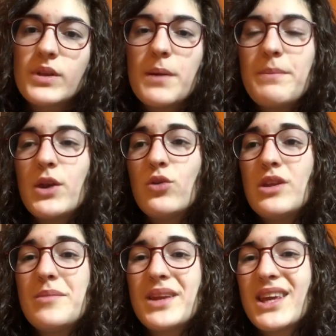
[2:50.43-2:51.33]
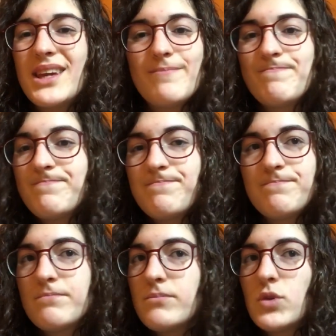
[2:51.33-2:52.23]
merode perché
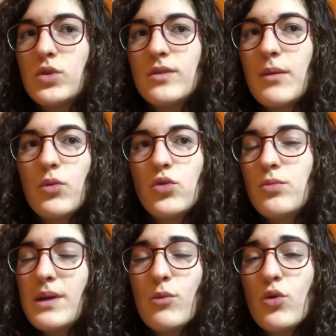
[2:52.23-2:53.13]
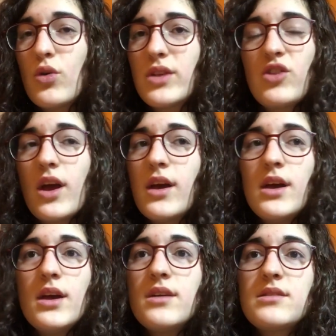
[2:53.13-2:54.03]
dovevamo, dobbiamo, cioè,
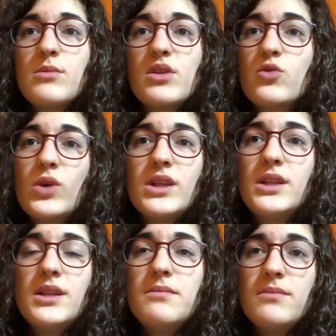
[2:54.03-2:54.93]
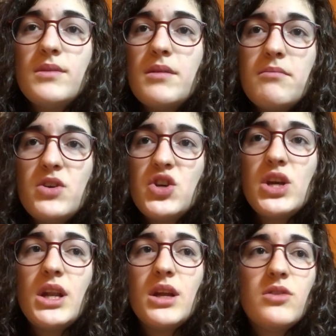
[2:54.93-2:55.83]
siamo una squadra di
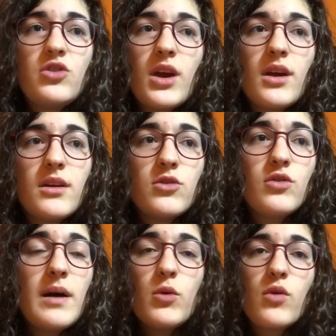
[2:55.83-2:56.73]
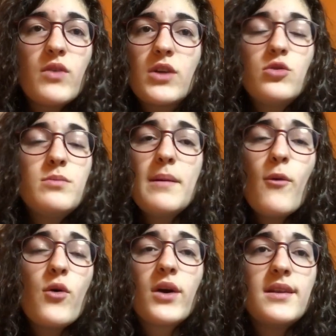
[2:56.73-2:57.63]
imbecilli, cioè, dovevamo, dobbiamo
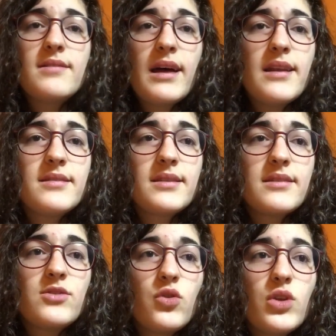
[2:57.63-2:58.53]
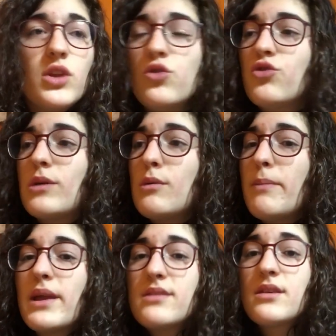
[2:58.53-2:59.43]
concretizzare le stazioni, noi giochiamo
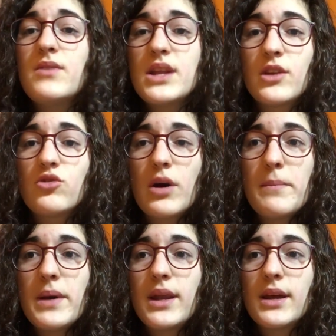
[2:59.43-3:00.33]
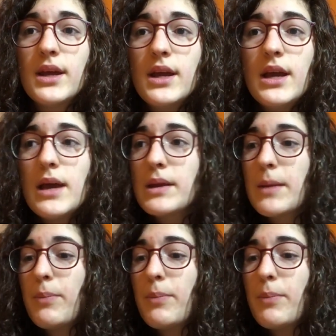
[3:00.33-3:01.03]
bene, il Servagneto gioca bene, che